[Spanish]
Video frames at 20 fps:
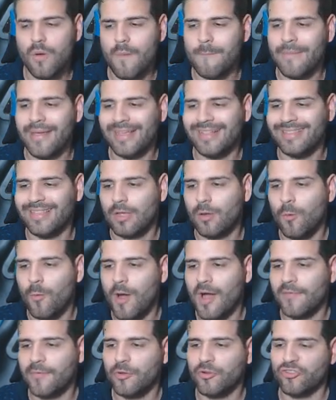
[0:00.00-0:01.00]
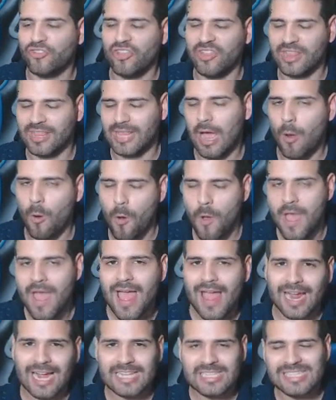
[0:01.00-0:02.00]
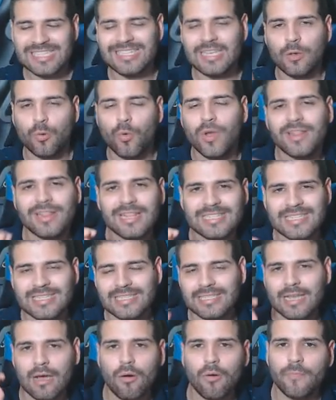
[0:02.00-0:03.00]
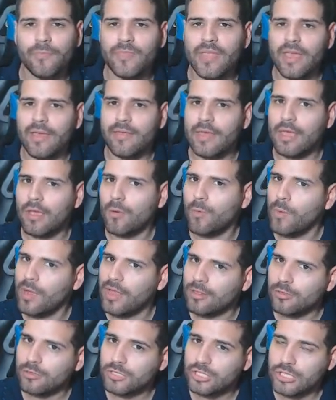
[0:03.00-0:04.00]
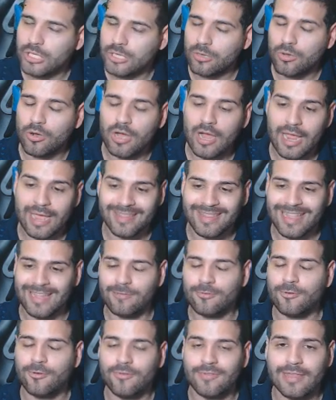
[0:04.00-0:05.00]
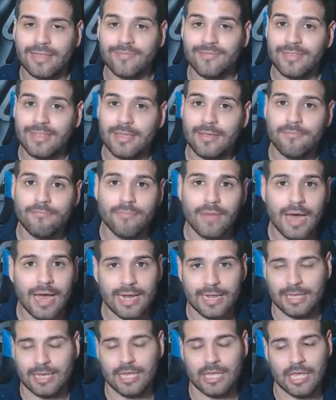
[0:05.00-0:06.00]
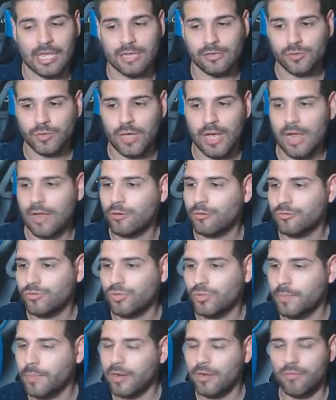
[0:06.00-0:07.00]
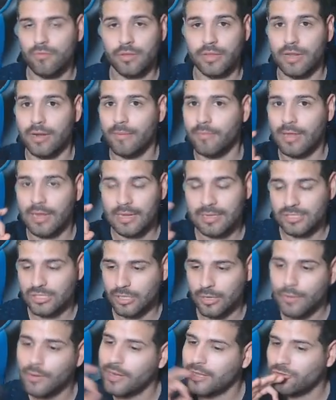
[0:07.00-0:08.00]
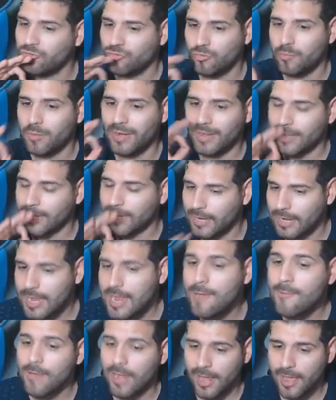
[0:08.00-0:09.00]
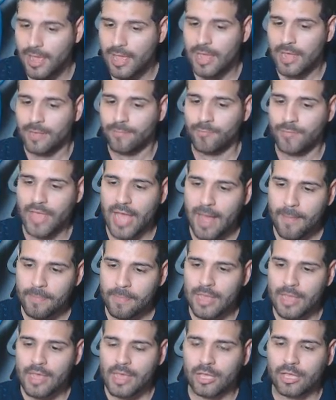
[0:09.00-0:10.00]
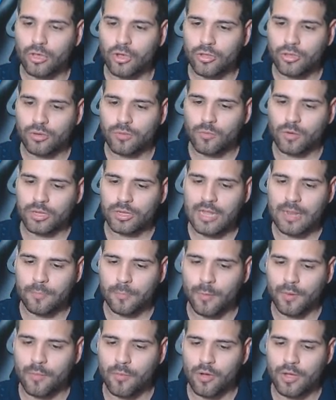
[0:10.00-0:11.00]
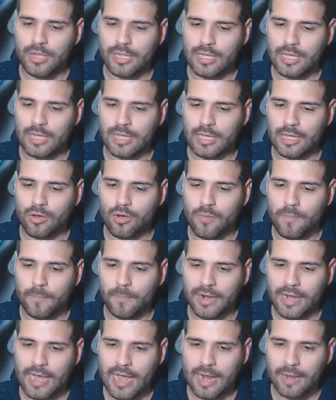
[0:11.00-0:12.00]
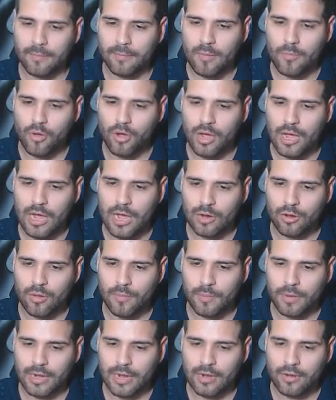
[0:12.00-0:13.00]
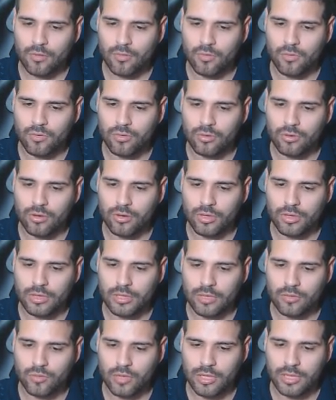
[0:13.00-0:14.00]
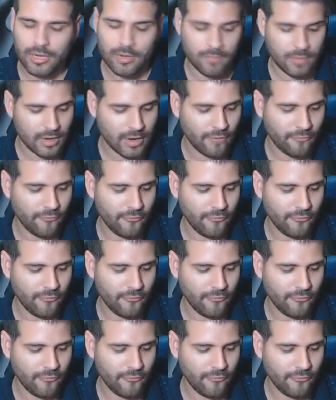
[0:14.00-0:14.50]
con 24 centavos. Casi 50 centavos de descuento chicos dentro de D-Mark. Aquí eso es algo súper, ultra mega chévere y súper increíble. ¿Ya? ¿Qué otro inmortal podemos eh, comparar? Vamos a comprar uno de nuestra amiga